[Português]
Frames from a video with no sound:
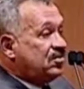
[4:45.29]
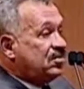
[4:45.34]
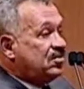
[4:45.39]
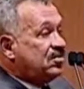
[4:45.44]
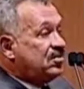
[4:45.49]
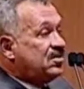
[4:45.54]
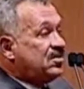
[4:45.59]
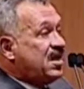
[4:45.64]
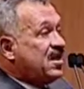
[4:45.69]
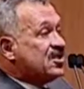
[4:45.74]

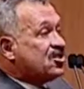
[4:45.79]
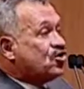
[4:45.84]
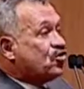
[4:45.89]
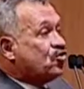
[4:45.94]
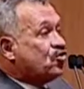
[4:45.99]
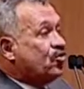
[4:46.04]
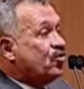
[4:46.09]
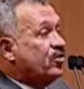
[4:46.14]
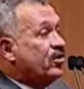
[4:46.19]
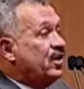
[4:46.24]

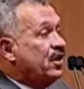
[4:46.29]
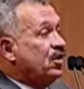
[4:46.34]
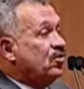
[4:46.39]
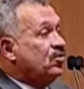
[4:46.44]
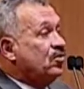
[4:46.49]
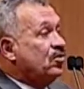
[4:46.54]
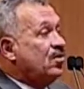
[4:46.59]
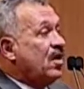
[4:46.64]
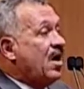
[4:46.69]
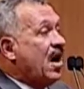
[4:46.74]

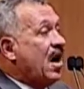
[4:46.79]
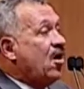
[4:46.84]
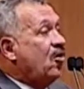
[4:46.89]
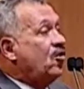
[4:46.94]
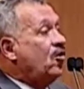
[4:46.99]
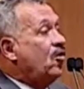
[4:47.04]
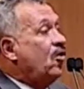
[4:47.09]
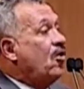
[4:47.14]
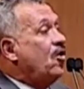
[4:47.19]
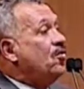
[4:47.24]
destruído ao
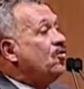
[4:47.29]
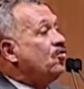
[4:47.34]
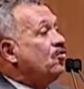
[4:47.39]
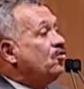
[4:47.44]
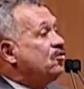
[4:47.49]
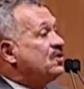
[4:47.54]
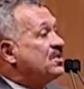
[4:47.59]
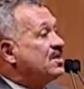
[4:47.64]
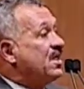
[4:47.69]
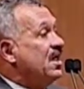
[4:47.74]
longo
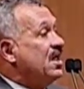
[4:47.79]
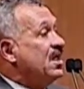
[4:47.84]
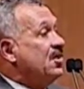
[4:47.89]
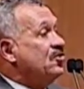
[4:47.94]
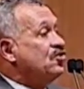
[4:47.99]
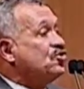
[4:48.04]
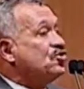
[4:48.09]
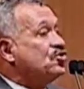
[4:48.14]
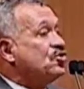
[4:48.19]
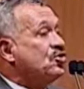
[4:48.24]
dos
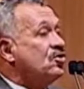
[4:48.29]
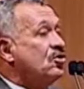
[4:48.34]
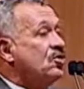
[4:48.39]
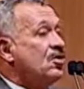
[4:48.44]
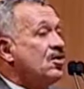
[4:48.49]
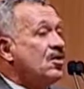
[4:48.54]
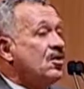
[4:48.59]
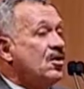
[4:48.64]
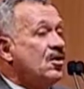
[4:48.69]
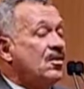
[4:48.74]
anos,
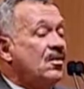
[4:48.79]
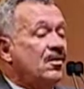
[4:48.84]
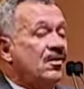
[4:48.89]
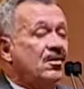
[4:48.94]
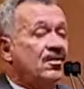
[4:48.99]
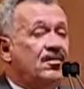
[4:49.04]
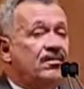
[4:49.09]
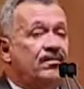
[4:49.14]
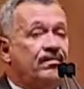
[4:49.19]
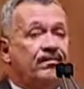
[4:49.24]

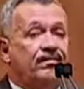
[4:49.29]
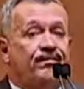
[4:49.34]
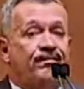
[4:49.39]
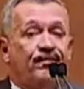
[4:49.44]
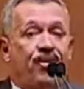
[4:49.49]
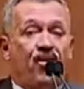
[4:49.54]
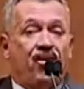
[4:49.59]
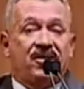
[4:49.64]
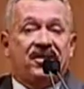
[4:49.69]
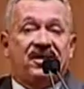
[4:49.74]

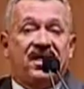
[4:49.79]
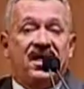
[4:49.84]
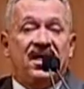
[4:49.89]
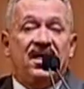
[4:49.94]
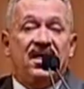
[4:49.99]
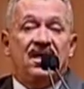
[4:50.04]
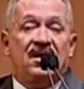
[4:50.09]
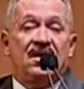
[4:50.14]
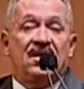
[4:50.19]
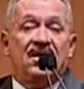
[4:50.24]

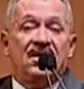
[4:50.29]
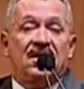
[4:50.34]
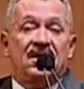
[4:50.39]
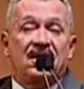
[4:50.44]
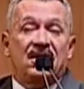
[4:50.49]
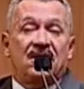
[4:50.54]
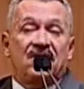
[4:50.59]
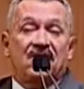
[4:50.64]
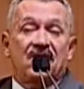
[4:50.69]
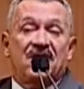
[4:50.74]
porque
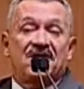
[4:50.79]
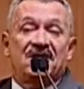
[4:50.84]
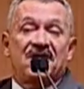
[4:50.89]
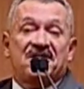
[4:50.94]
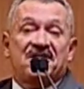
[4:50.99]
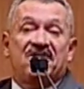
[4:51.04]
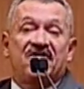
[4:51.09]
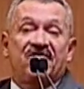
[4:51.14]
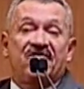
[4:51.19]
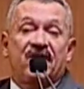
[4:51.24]
nós
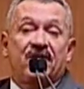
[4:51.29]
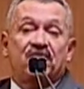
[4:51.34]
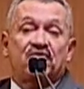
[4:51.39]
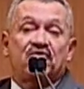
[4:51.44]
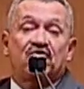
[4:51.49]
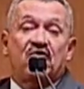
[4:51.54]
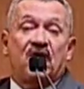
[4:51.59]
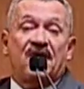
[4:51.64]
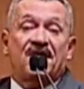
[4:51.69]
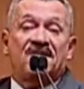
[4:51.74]
já
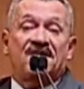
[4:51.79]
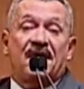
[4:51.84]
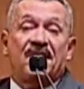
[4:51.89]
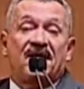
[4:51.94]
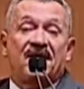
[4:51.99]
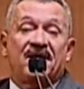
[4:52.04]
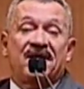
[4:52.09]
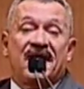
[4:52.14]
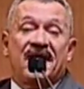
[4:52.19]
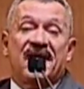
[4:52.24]
tivemos o
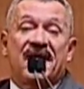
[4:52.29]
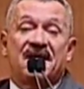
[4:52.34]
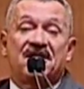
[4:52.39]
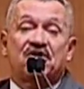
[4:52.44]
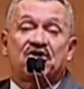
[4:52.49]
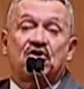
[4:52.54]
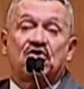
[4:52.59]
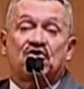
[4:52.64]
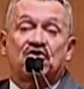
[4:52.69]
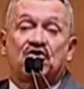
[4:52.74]
orçamento na casa
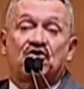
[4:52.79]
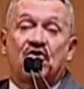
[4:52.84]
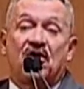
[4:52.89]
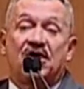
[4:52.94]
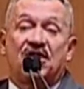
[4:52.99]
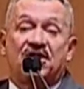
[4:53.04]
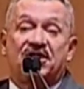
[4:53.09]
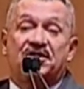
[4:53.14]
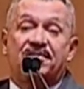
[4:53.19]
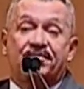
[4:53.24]
dos seus
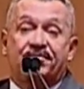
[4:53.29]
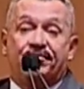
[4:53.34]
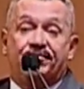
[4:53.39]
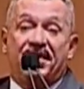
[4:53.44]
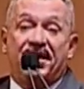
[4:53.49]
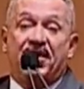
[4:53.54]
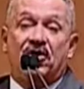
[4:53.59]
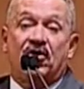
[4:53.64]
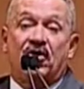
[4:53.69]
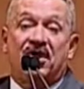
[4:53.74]
2
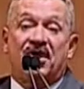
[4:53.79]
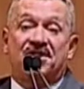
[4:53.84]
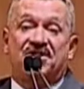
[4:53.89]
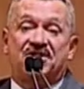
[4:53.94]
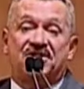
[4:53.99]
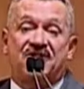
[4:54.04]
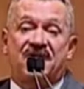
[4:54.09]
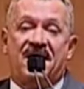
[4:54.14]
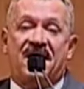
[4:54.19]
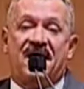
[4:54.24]

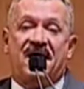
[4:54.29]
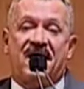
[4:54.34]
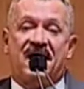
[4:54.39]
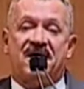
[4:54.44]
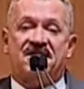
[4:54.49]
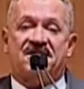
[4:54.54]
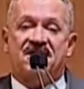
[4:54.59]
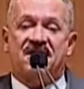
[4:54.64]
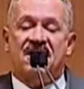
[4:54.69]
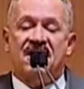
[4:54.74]
bilhões de
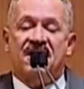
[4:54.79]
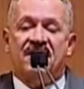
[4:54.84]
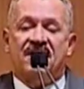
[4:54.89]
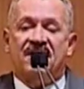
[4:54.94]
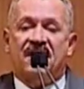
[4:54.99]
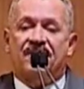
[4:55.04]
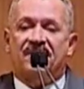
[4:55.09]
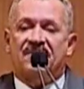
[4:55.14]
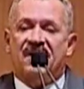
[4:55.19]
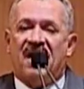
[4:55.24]
reais,
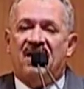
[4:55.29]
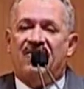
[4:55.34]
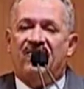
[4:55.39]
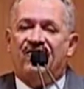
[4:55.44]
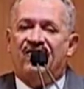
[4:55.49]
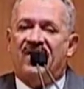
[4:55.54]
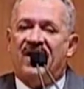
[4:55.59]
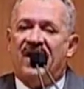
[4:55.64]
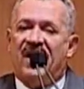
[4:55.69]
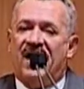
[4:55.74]
deputado
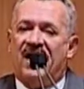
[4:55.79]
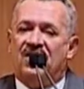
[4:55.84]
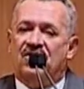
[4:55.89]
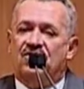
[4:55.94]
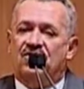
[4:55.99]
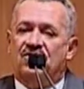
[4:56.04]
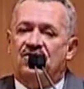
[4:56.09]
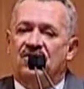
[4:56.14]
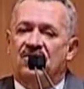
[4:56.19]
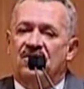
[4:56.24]

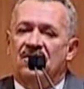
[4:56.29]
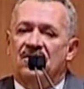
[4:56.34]
Ferraço.